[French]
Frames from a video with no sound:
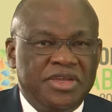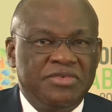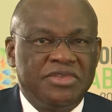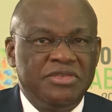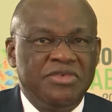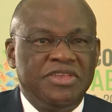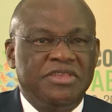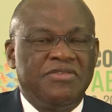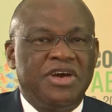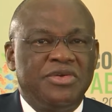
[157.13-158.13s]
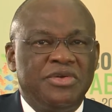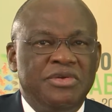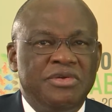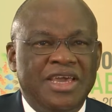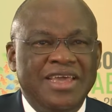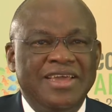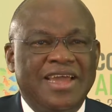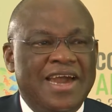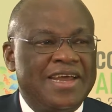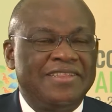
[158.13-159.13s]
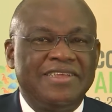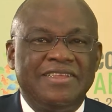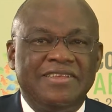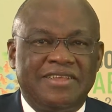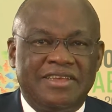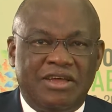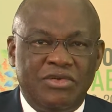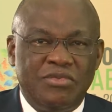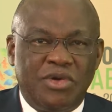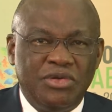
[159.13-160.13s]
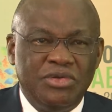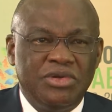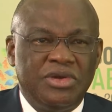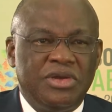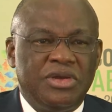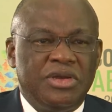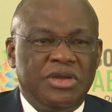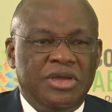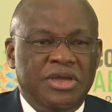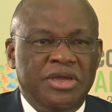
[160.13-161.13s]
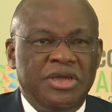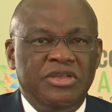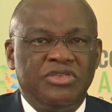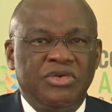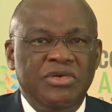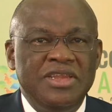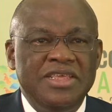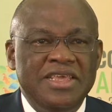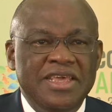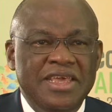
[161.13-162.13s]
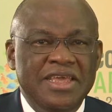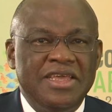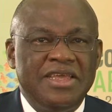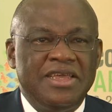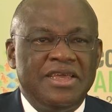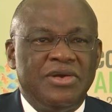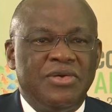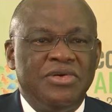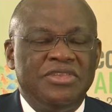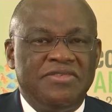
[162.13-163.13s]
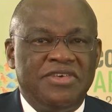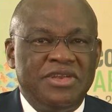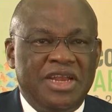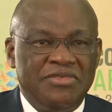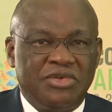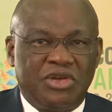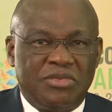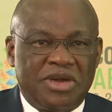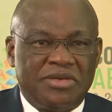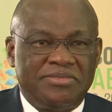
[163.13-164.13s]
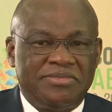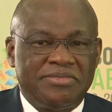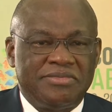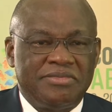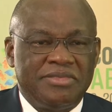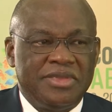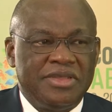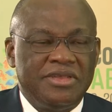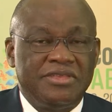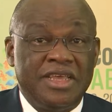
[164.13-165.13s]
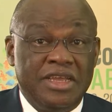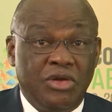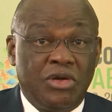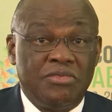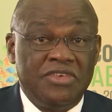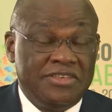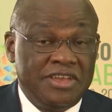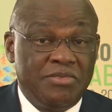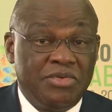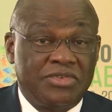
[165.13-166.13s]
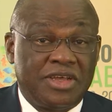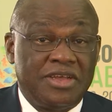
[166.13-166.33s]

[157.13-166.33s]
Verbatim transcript: Hein. Vous devez savoir qu'un quart des décès dans le monde euh, sont liés aux effets de l'environnement. C'est énorme, 25%.